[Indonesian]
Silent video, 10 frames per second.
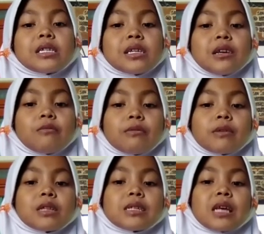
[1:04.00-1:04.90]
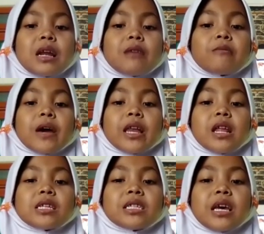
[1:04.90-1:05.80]
Sidi Permatasari,
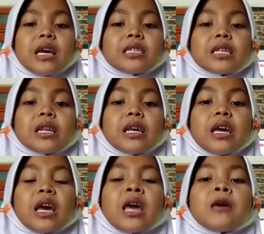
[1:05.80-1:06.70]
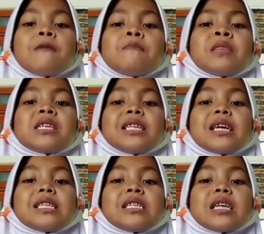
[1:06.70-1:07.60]
panggilan saya Sidi.
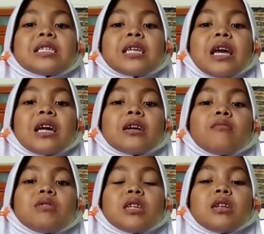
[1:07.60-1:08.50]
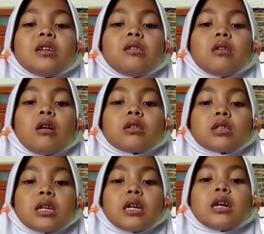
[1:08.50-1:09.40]
Cita-cita saya ingin menjadi
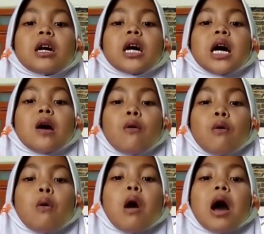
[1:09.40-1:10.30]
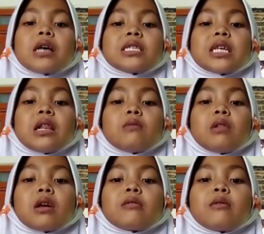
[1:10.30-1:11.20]
dokter.
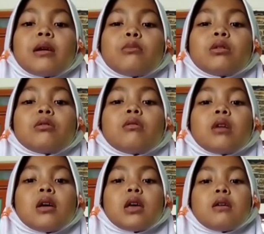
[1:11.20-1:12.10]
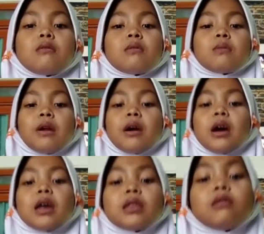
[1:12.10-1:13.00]
Assalamualaikum warahmatullahi
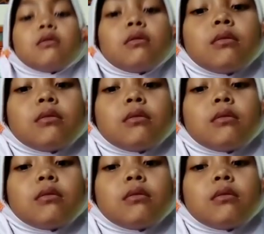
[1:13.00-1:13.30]
wabarakatuh.